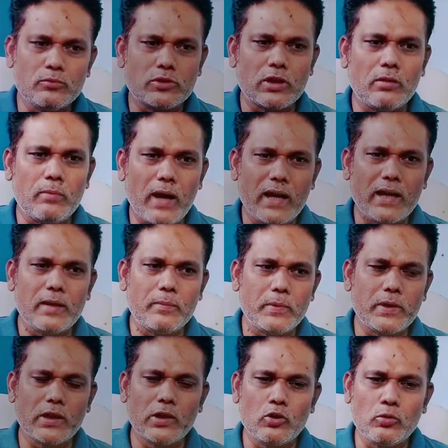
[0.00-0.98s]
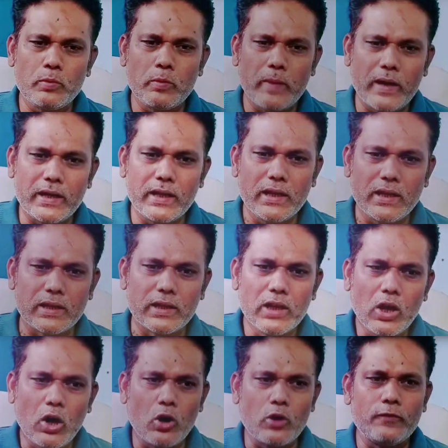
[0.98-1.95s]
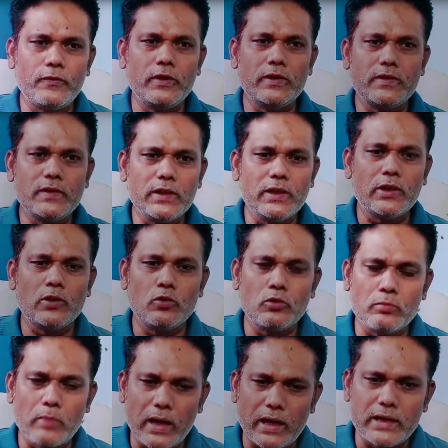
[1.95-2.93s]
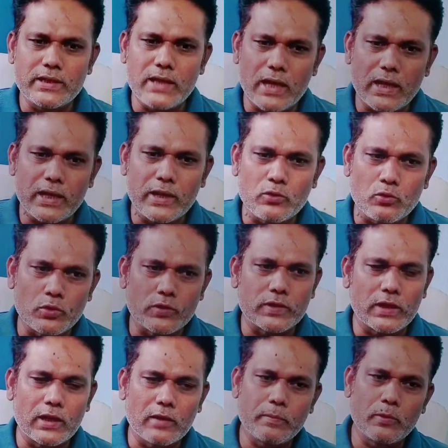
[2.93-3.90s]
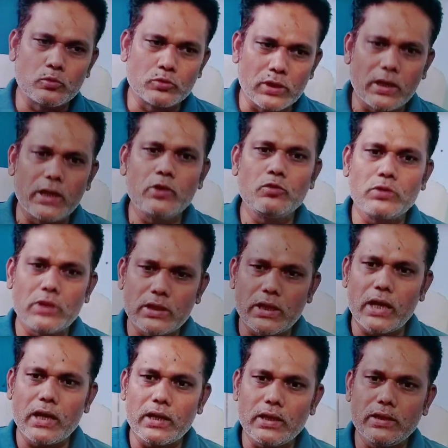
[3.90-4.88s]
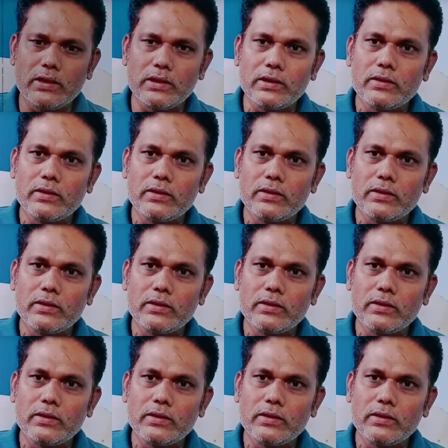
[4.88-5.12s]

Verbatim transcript: के मुसलमान हैं अपने घरों पे बैठे हैं और फिलिस्तीन के लोग मारे जा रहे हैं कोई सड़क पे उतरने को तैयार नहीं